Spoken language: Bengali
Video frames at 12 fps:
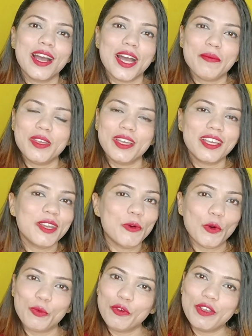আমি কি
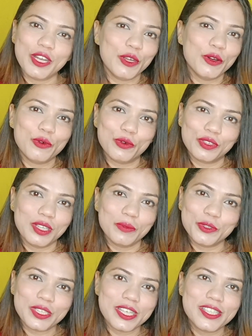করব ভিডিও করতে
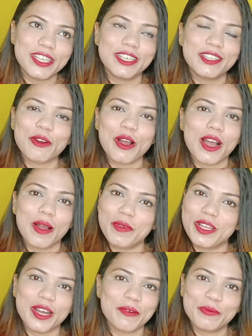বসেছি তো
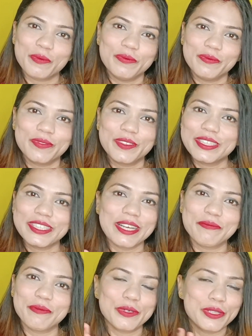আমি আর তো
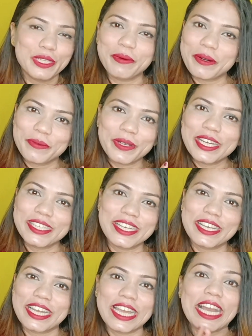বলতে পারবো না যে
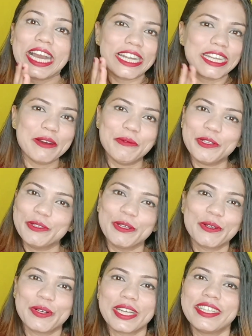গিয়ে গানটা বন্ধ
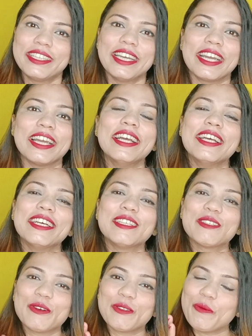করে দিতে
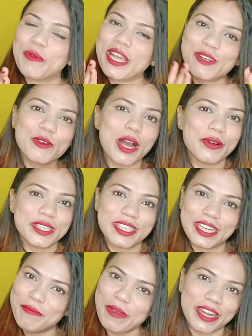তো তোমরা একটু
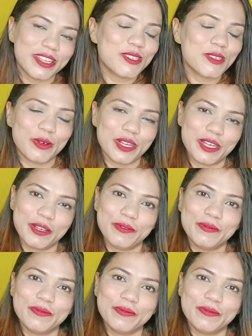আওয়াজটাকে ম্যানেজ করে নাও